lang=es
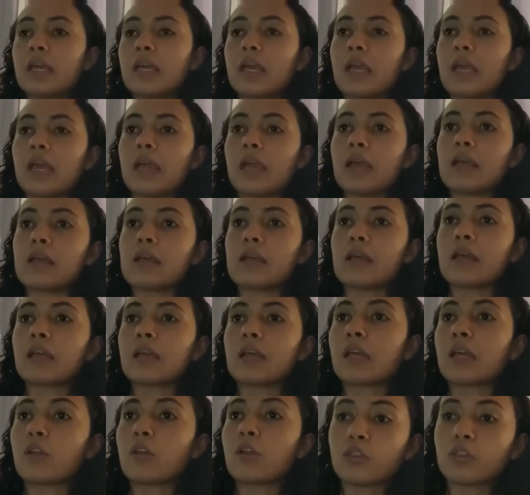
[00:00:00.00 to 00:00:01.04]

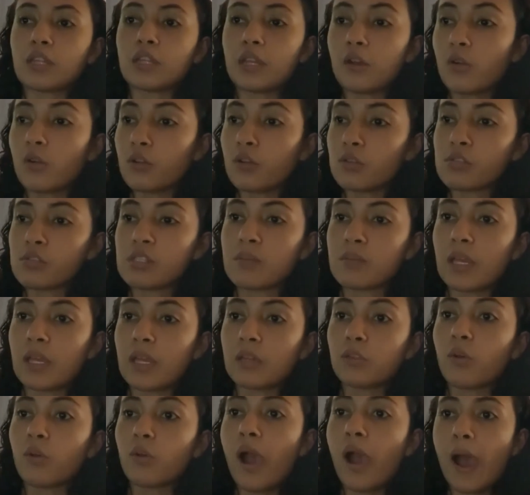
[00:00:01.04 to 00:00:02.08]
que no tienen
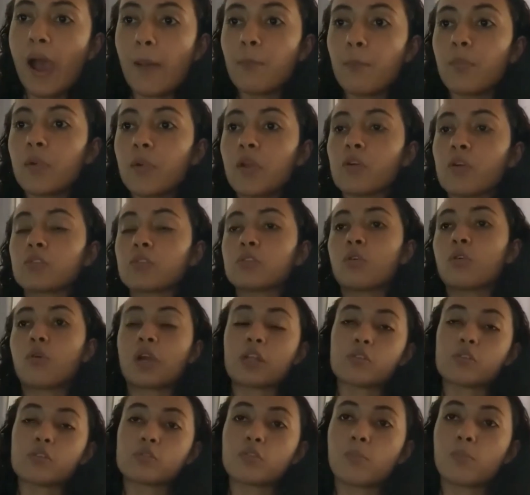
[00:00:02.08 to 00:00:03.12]
conocimientos amplios o que
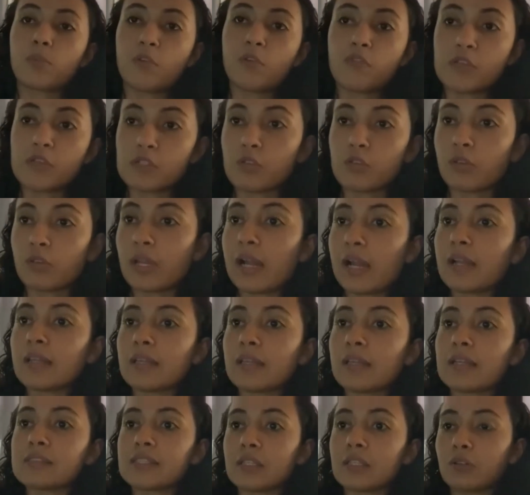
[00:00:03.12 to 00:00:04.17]
no son profesionales
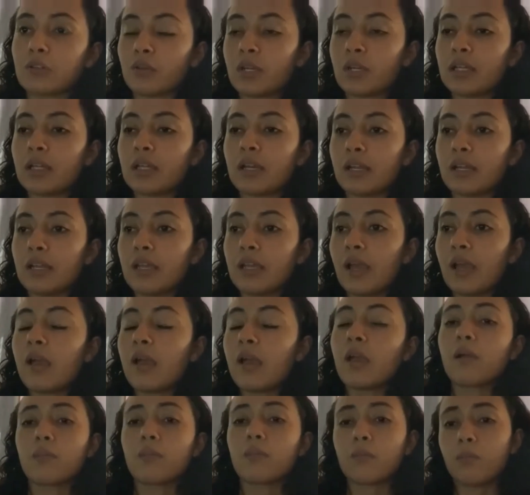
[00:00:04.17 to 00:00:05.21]
del sector energía,
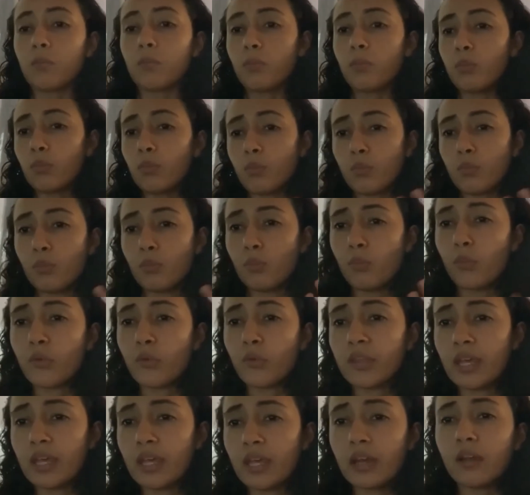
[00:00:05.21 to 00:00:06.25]

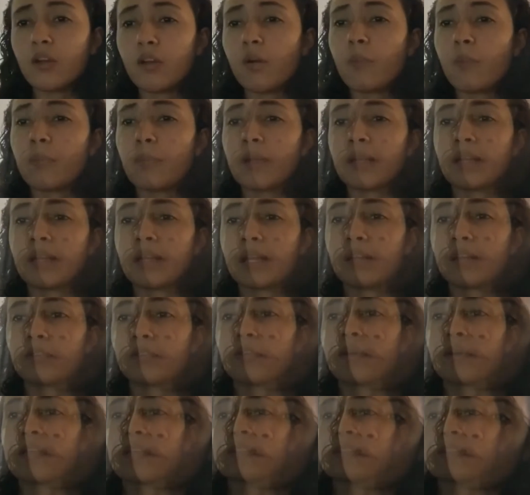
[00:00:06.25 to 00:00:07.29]
pudieran
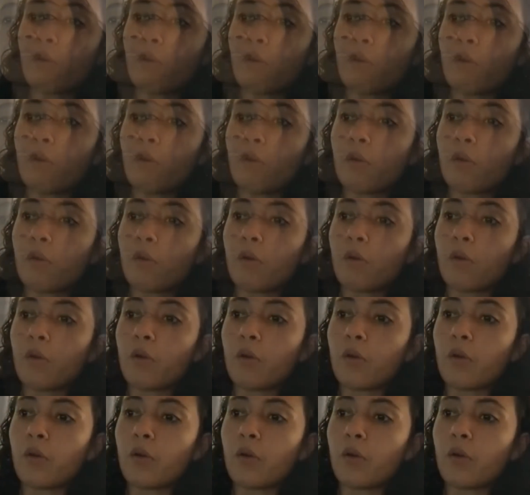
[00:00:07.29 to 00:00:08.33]
comprender todo lo que se trata
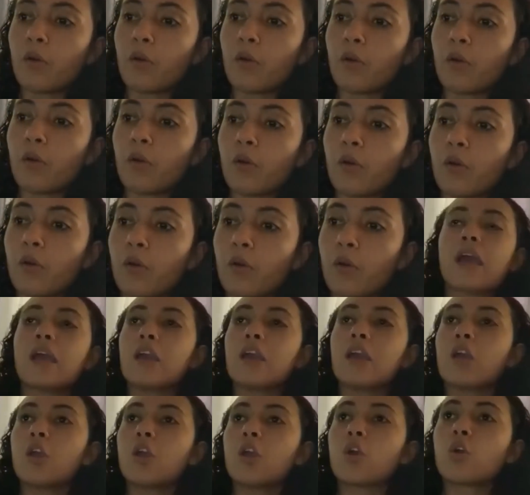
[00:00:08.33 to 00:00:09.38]
una transición
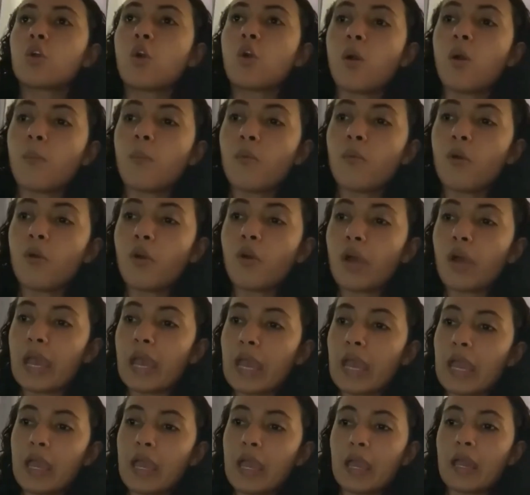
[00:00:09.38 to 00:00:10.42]
energética,
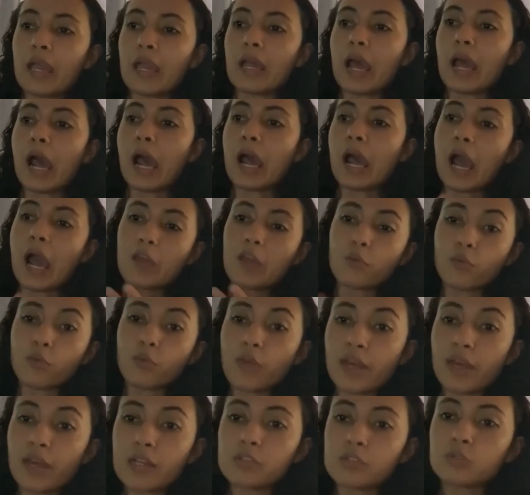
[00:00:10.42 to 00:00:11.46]
cómo
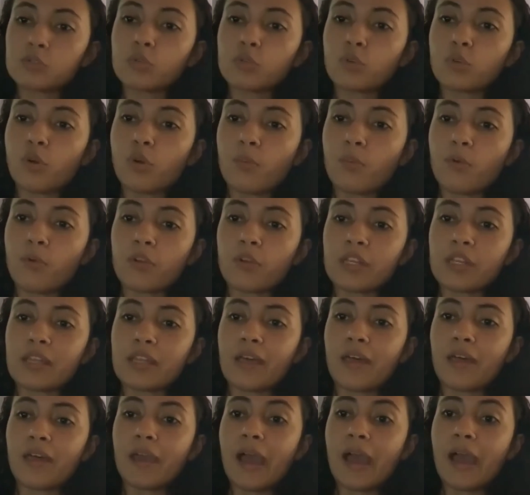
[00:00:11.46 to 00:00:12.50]
eh, ayudar a sus
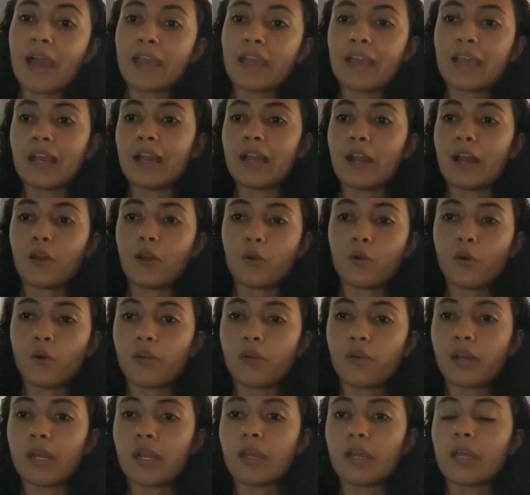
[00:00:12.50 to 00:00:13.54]
comunidades a que la
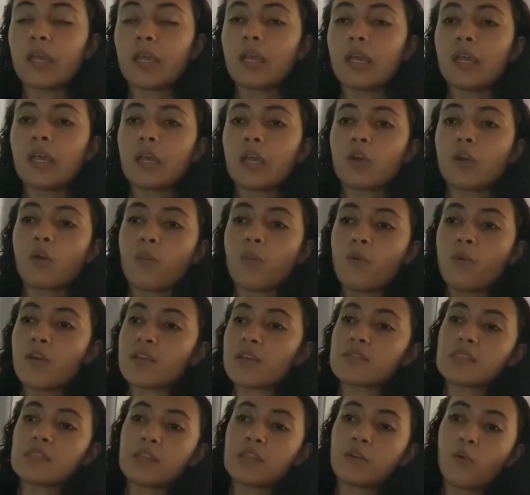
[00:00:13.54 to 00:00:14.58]
logren, cómo
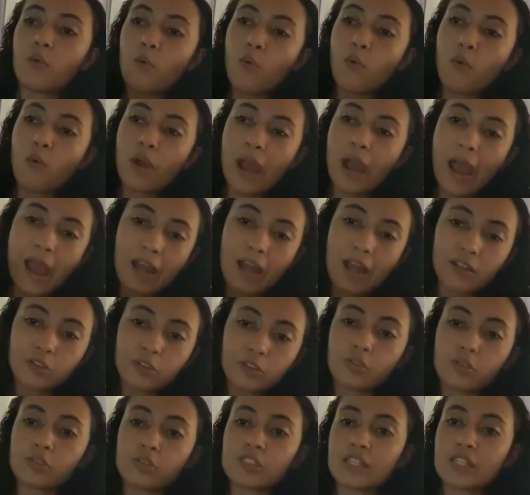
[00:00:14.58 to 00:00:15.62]
decir un
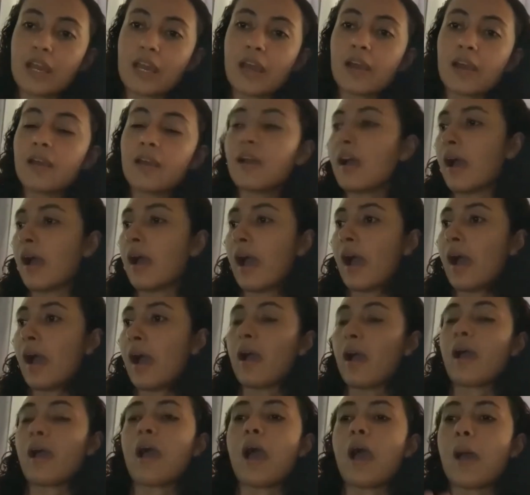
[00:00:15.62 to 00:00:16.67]
alto ya
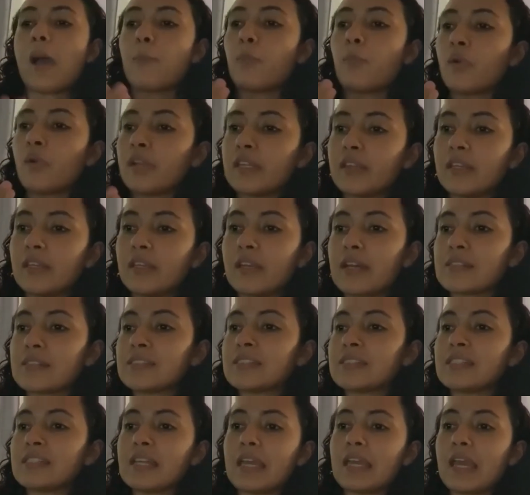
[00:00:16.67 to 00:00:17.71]
a,
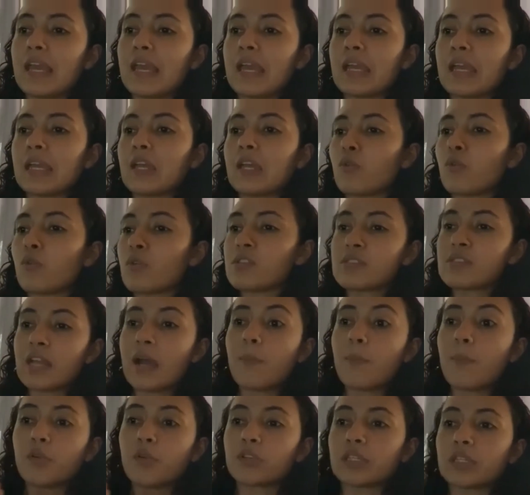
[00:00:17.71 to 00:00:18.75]
políticas eh, que no están
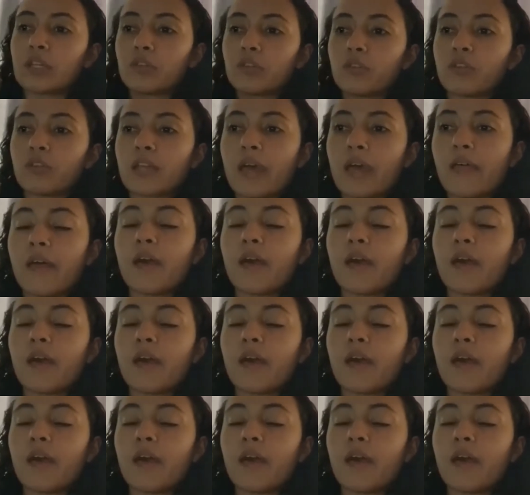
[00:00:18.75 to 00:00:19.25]
aportando nada,